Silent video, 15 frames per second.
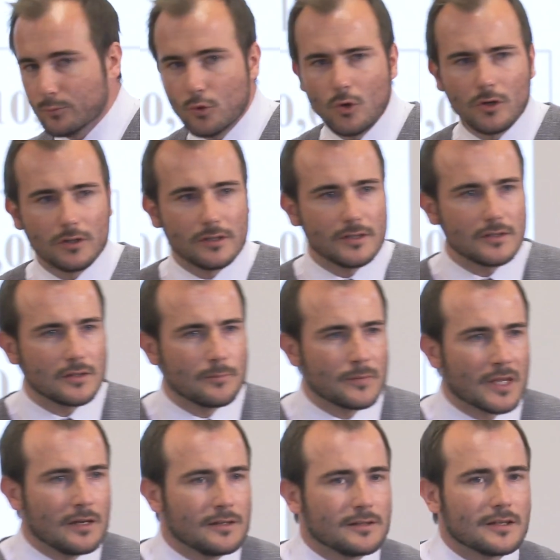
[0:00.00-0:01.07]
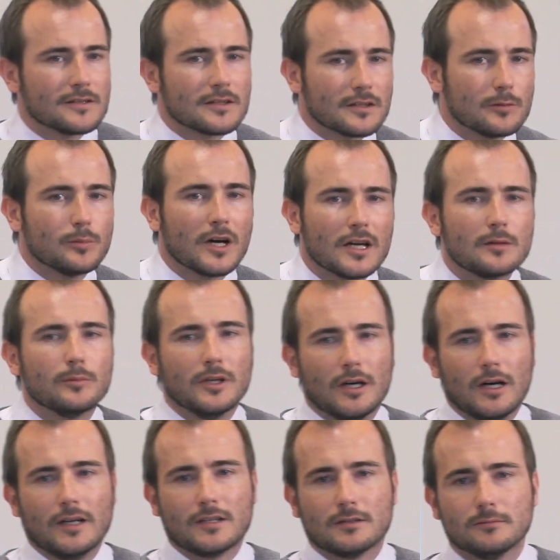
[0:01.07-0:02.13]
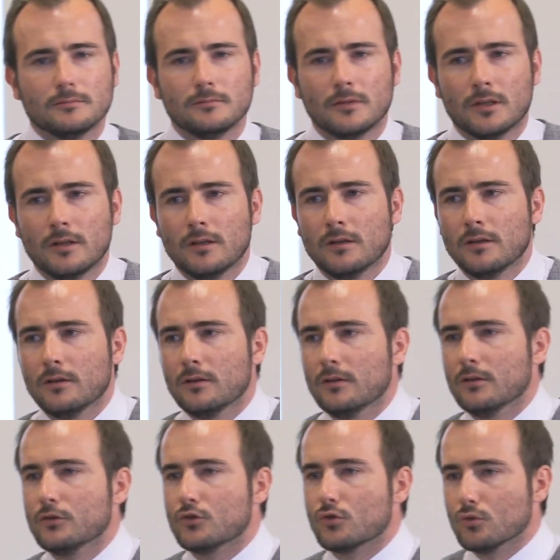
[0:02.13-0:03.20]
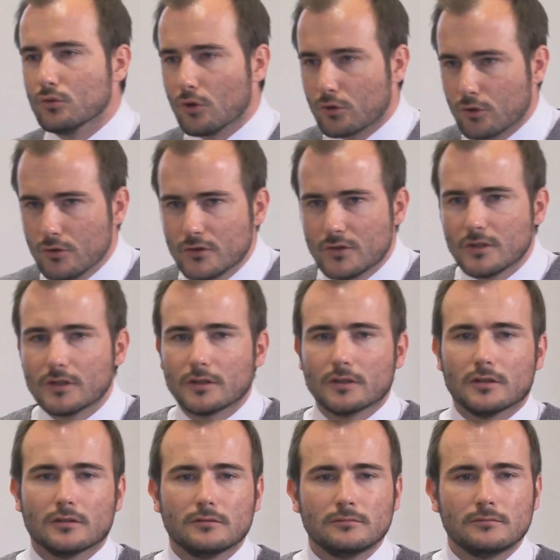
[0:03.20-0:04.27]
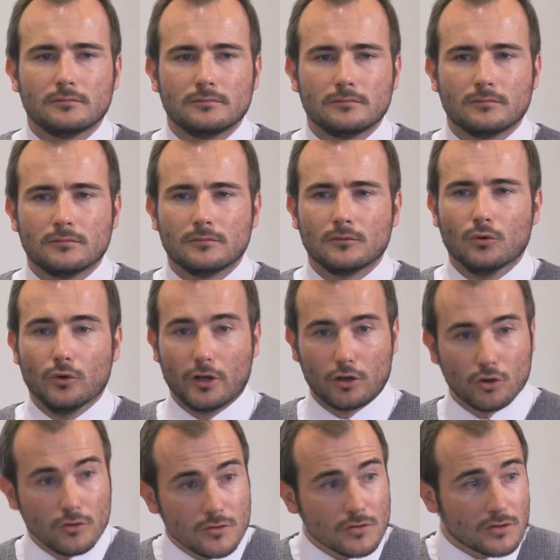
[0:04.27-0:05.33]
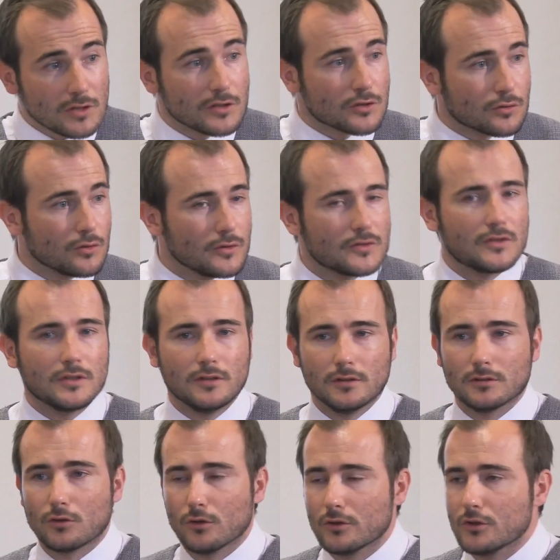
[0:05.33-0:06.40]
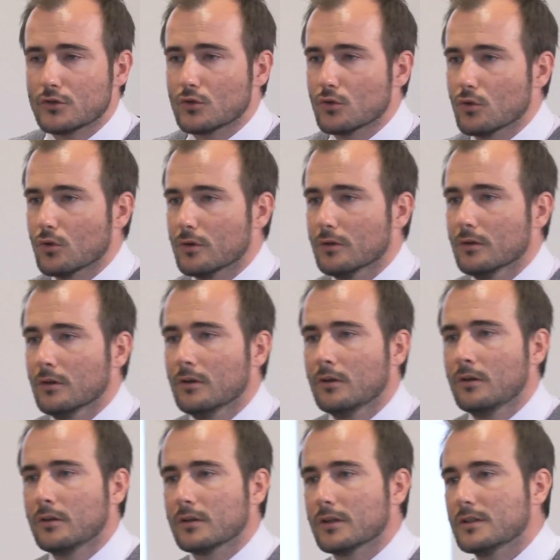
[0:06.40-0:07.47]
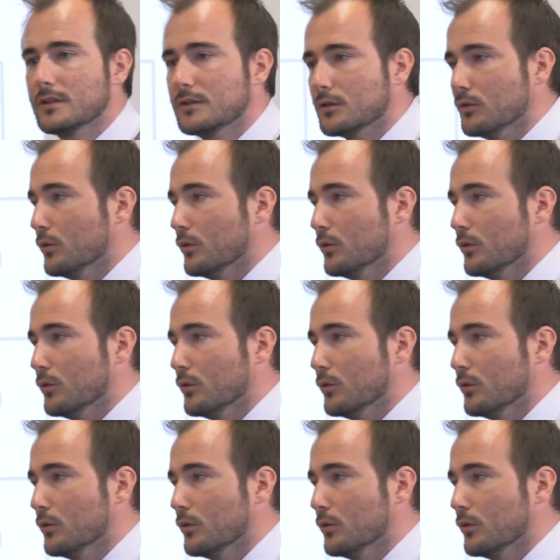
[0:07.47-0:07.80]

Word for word: möglich, dass sich in beiden Bereichen zu noch günstigeren oder künstlich günstigen Konditionen Kredite